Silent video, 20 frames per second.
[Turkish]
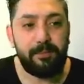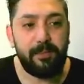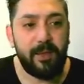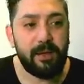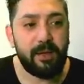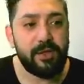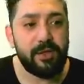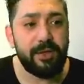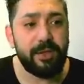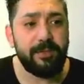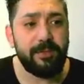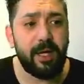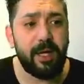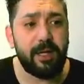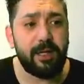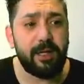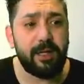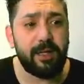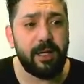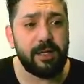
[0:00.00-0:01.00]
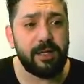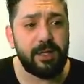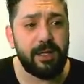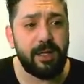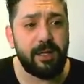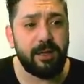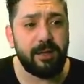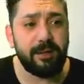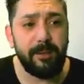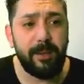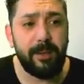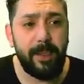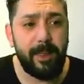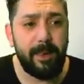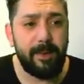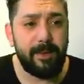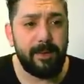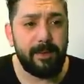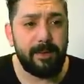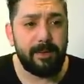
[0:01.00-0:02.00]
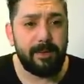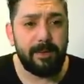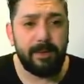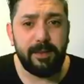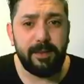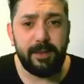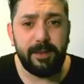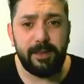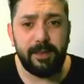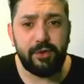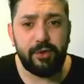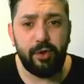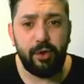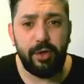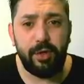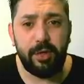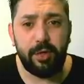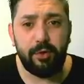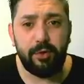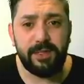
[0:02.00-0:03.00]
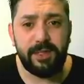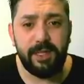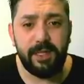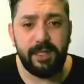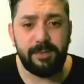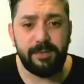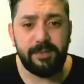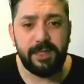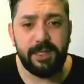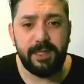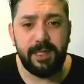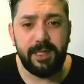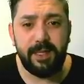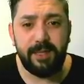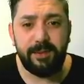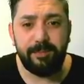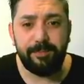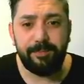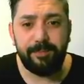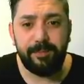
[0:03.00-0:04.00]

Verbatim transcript: Şimdi arkadaşlar e, şöyle göstereyim size.